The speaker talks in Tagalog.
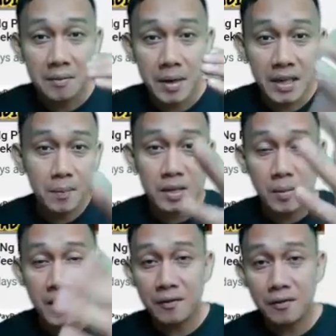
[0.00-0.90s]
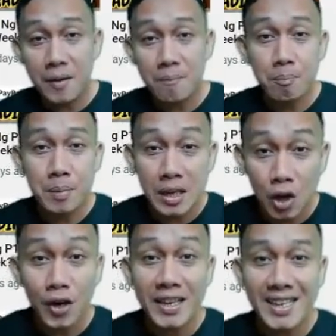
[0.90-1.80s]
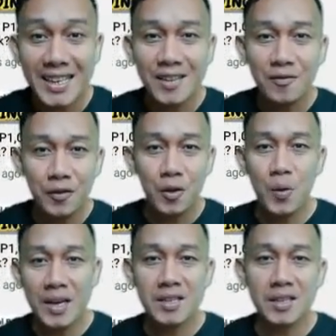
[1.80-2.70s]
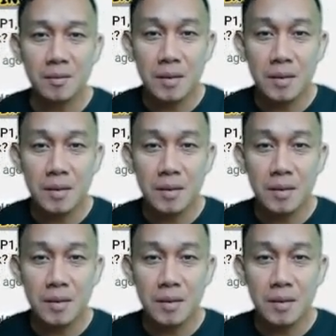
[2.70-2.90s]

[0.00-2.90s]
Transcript: My name is Mark from Pinoy Influencer.